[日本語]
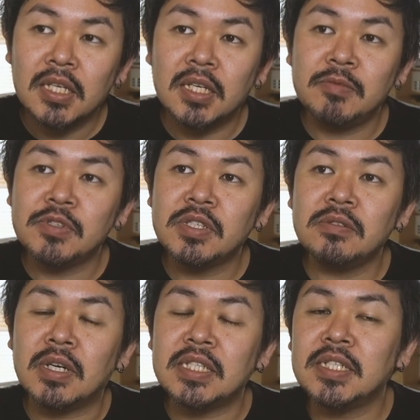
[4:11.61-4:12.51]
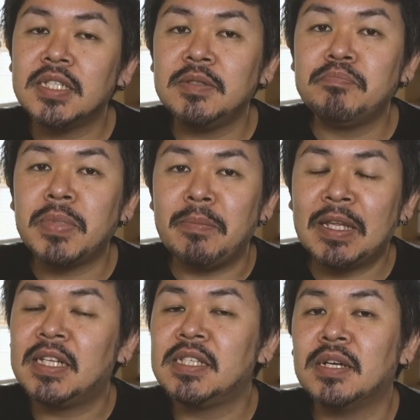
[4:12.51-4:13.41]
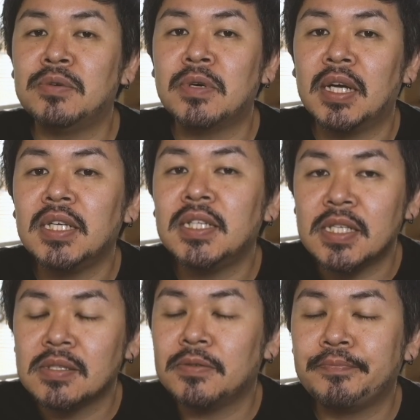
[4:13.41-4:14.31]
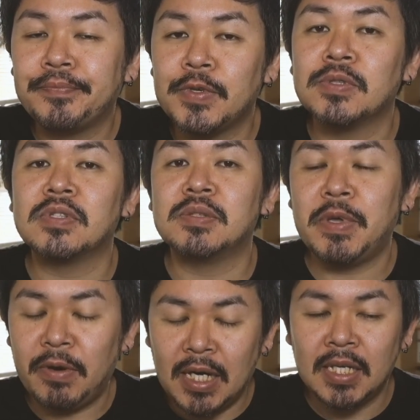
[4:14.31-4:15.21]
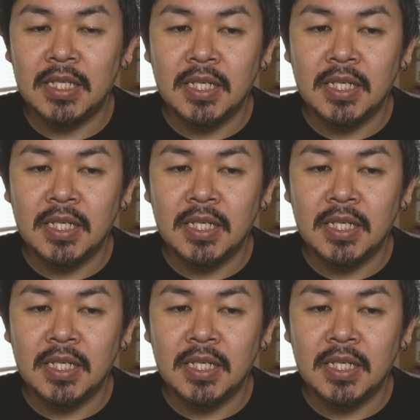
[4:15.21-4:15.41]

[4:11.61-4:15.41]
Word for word: えー、味噌汁は1日1杯までにした方がいいです。おすすめは。